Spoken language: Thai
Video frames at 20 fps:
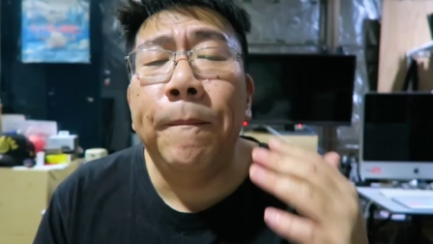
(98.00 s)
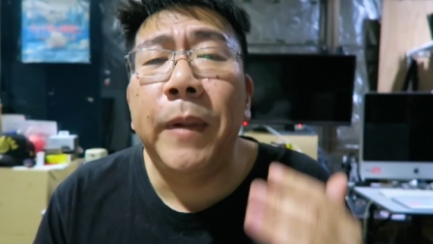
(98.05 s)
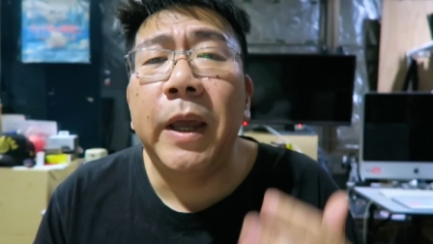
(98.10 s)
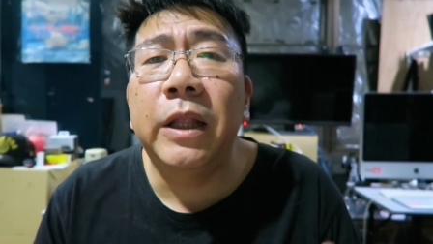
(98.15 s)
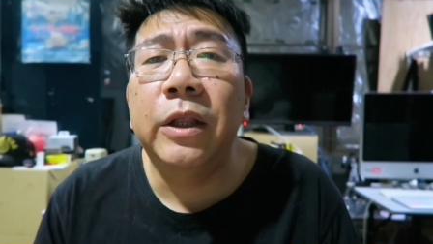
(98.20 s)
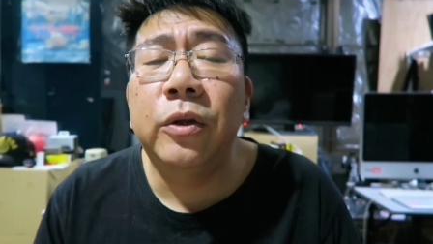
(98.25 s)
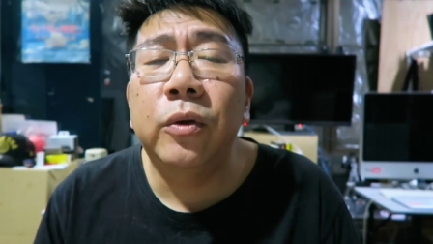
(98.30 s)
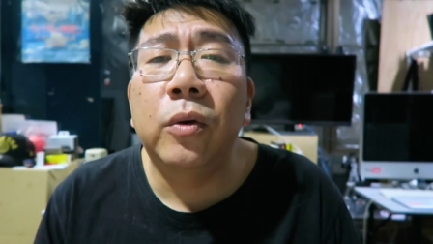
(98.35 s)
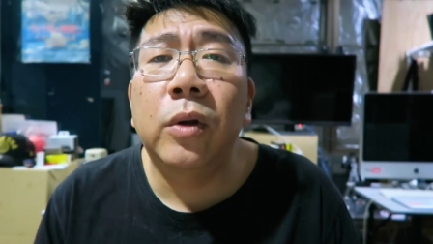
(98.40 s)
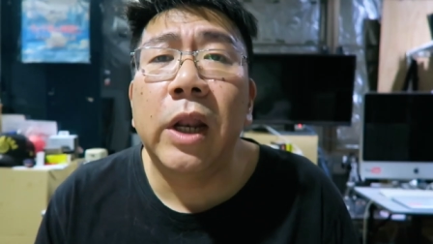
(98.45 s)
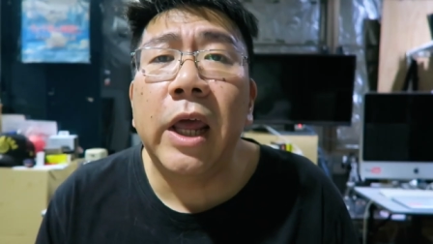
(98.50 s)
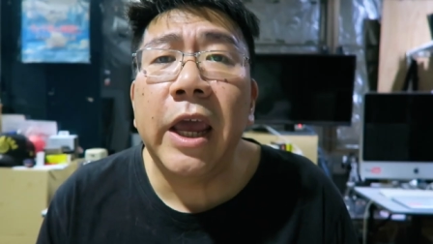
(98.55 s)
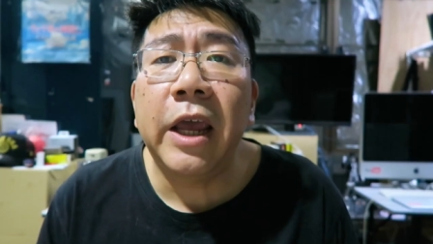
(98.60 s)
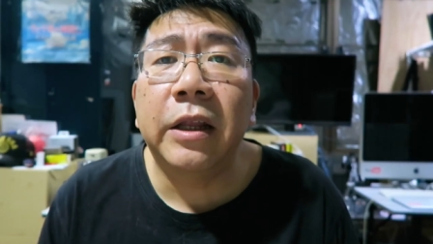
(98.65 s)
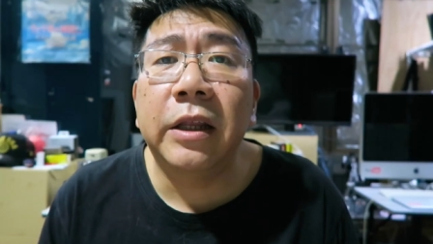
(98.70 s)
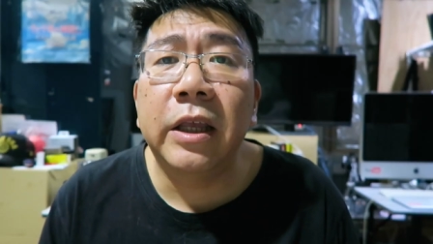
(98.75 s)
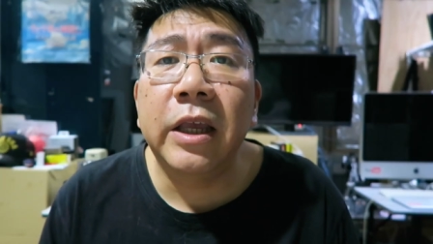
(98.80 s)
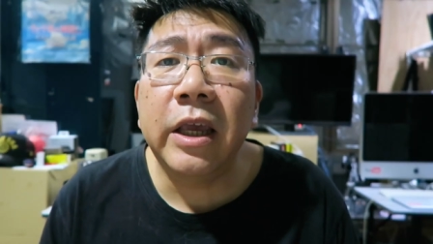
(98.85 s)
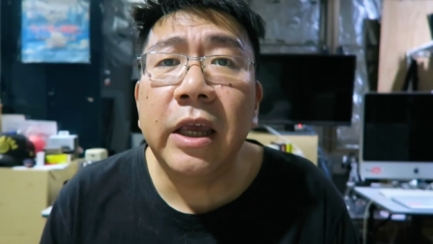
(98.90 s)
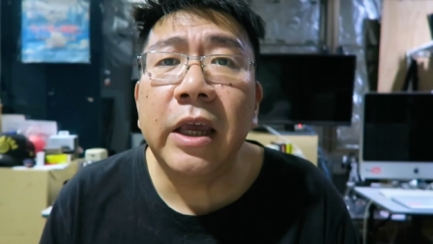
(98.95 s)
เป็นตัวเล
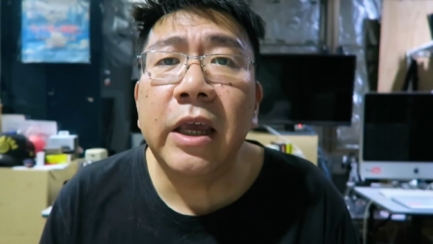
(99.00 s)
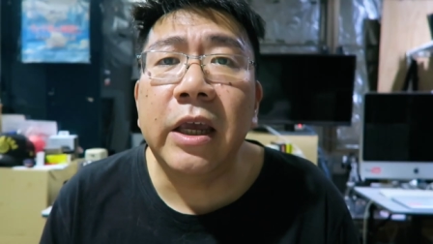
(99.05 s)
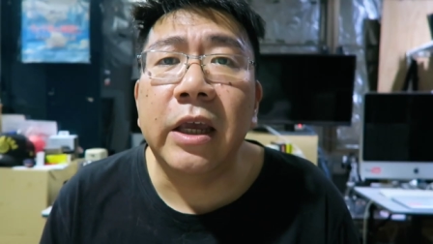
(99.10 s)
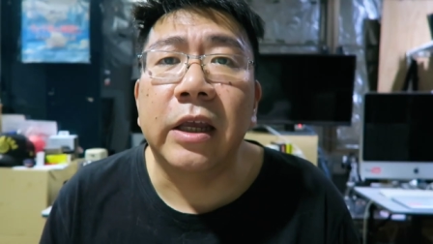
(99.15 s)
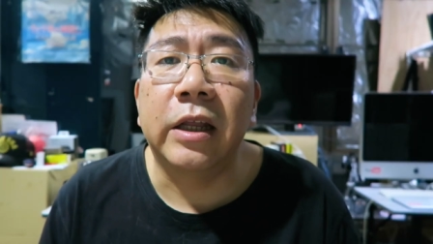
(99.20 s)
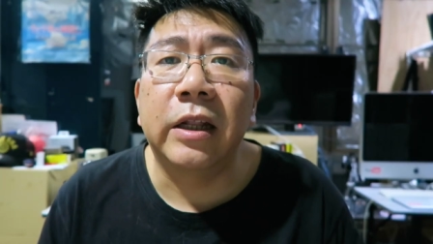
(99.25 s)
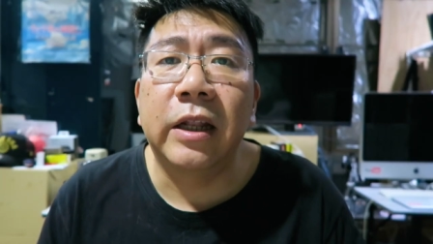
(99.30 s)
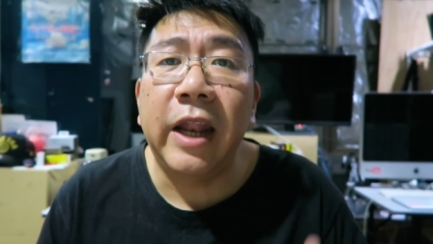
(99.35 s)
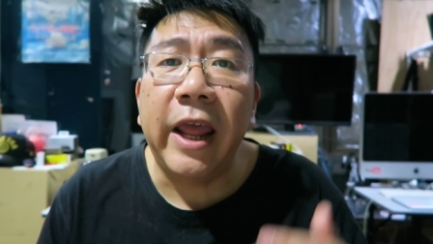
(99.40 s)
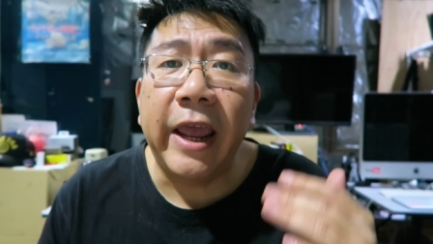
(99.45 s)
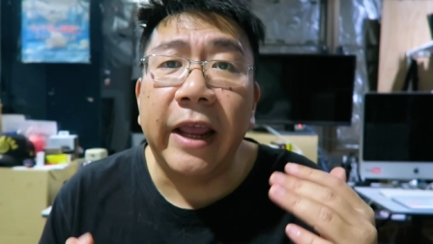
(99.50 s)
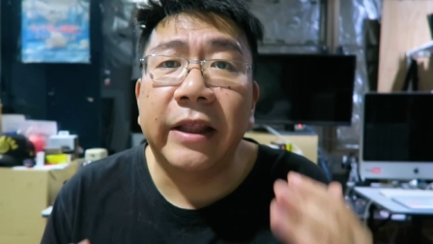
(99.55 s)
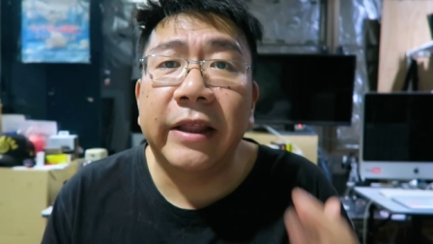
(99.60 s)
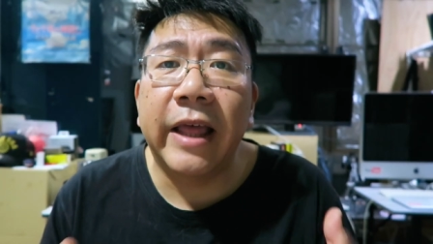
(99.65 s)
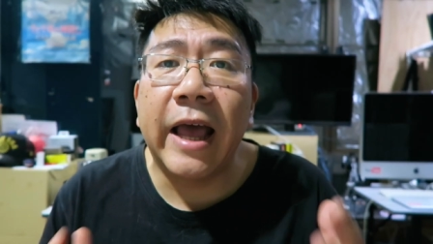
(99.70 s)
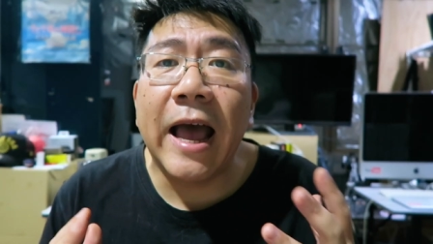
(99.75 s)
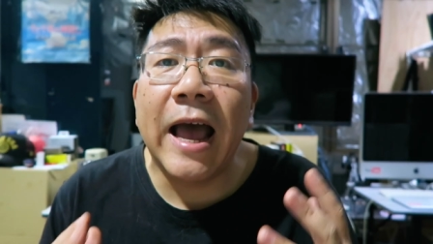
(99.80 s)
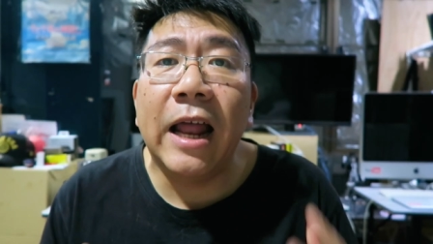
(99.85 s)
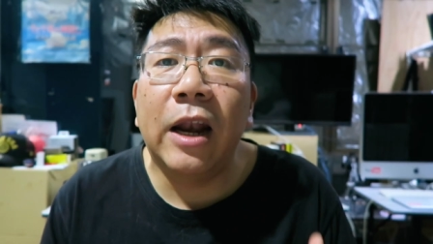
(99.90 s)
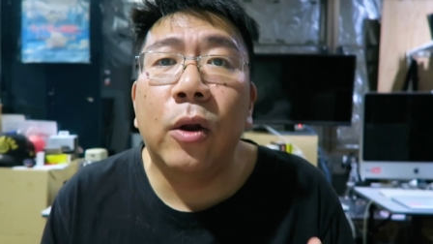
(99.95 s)
ขที่เด็ก
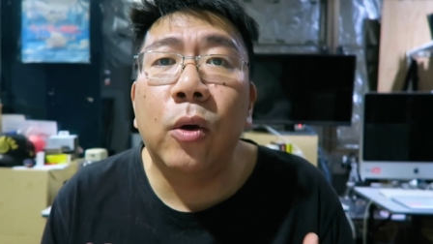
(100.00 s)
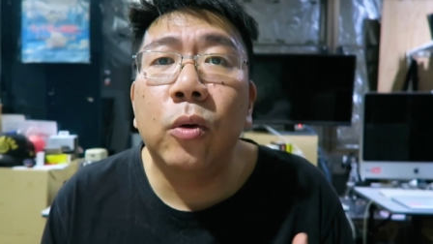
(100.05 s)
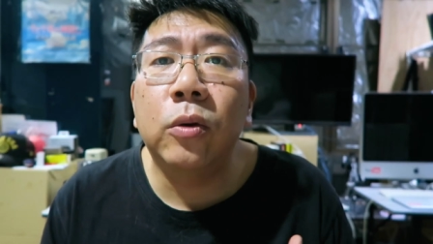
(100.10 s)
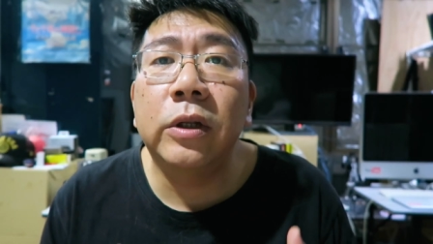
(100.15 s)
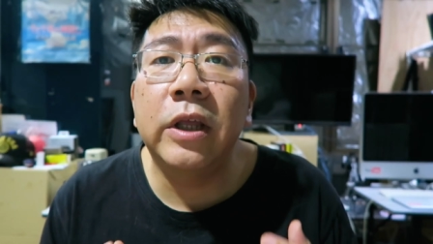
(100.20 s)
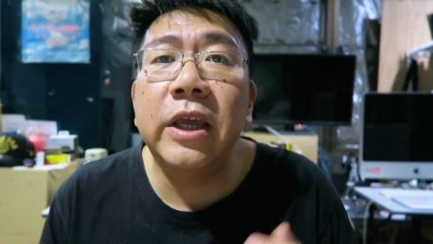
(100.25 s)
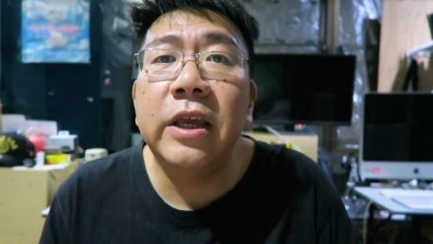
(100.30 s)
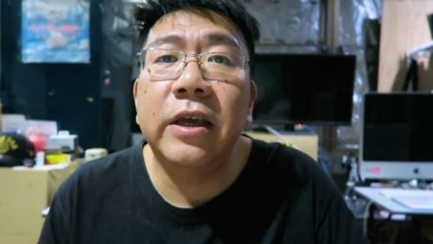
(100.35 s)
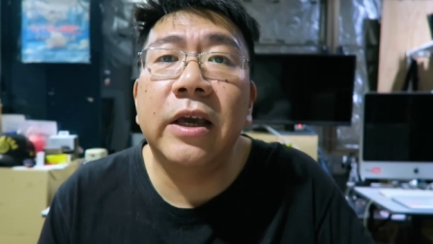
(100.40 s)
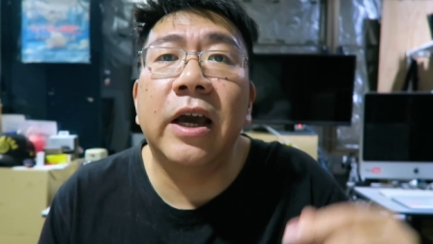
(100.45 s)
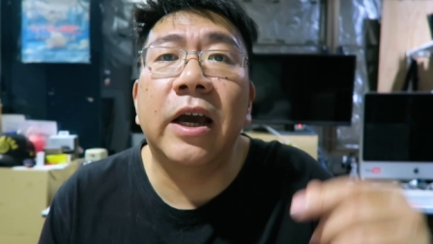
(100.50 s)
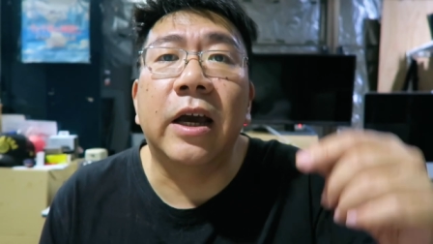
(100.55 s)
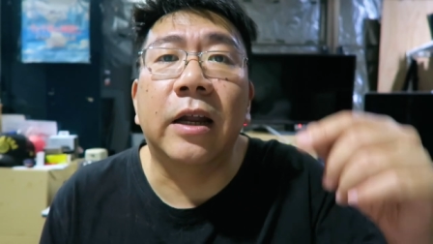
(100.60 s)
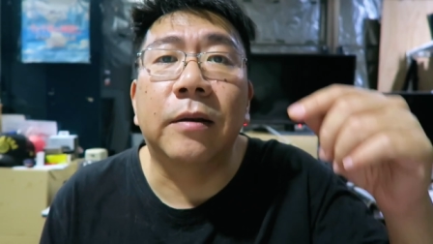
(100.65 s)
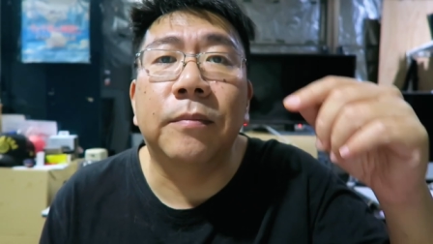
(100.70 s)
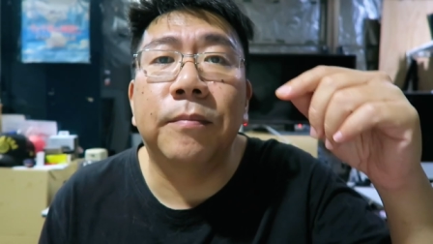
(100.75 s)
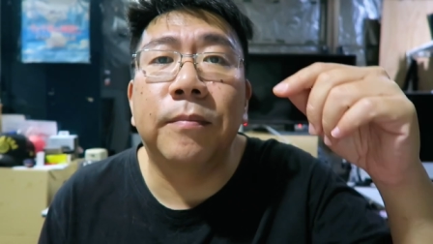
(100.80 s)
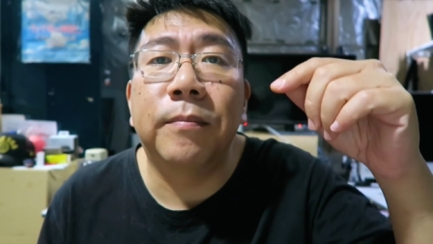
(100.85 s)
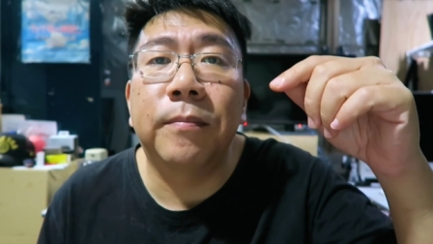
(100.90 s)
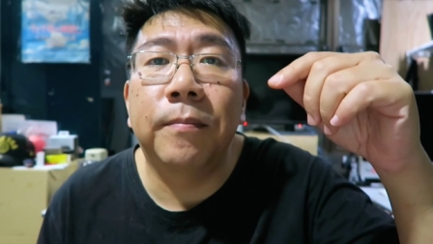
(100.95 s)
ทารกที่เกิ
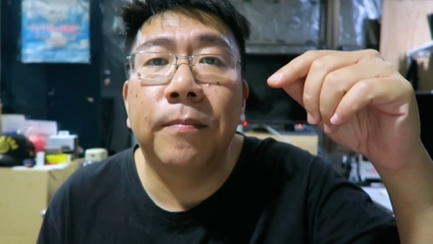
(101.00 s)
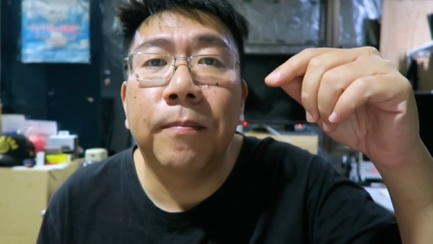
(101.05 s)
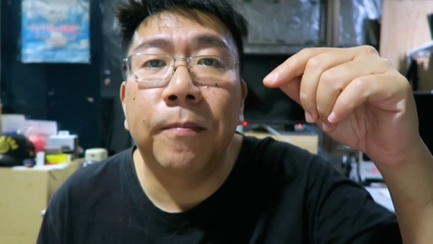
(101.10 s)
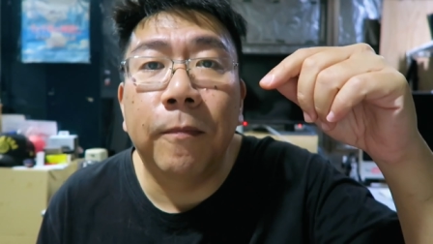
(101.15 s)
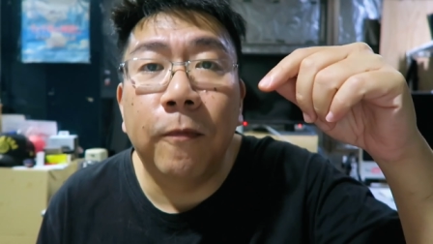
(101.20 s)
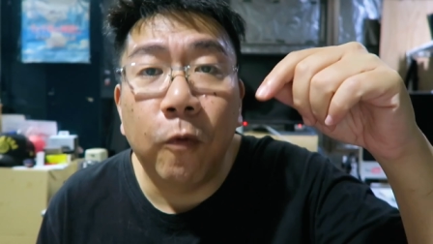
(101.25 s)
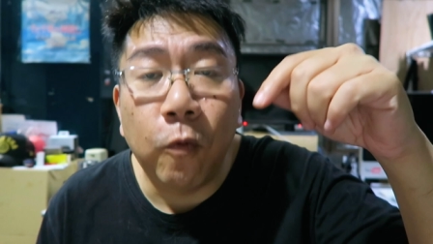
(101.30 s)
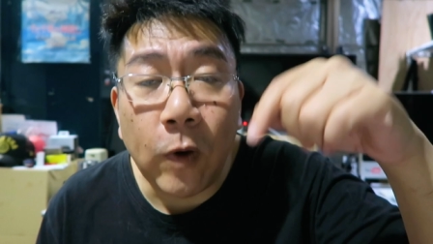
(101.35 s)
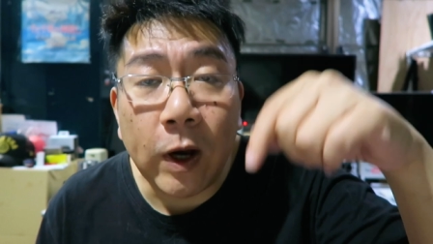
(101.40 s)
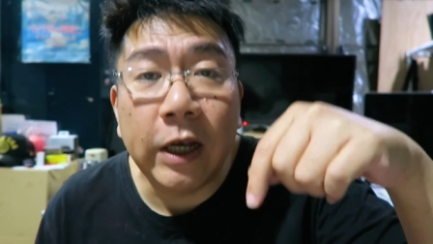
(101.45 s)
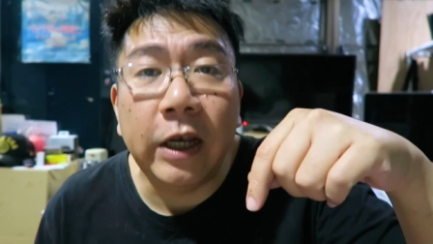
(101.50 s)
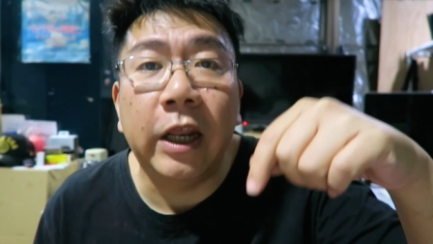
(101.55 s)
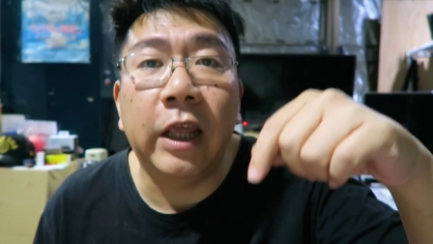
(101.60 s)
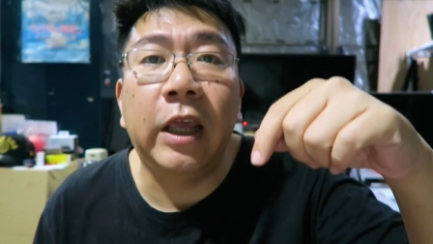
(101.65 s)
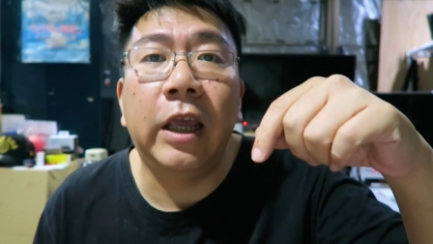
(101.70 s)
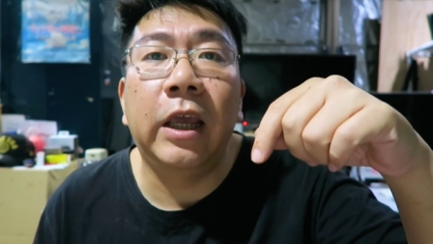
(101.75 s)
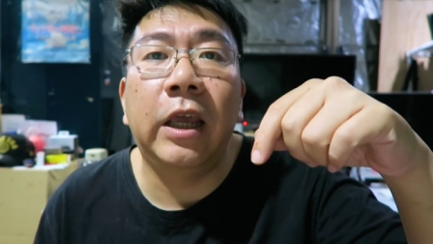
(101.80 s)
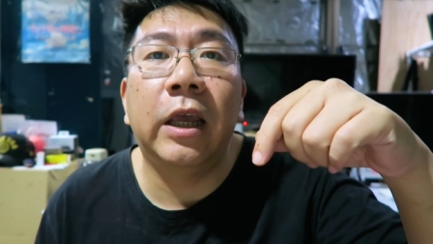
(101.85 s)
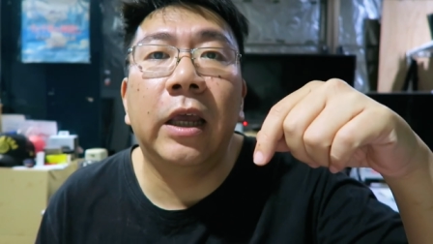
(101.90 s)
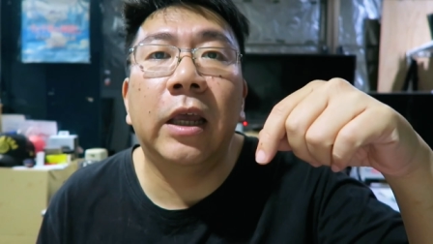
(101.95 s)
ดวัน
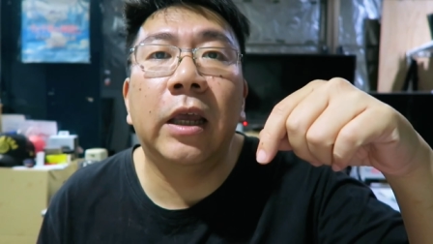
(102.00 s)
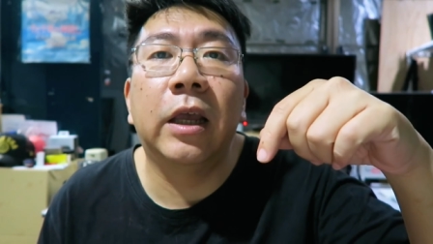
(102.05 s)
นี้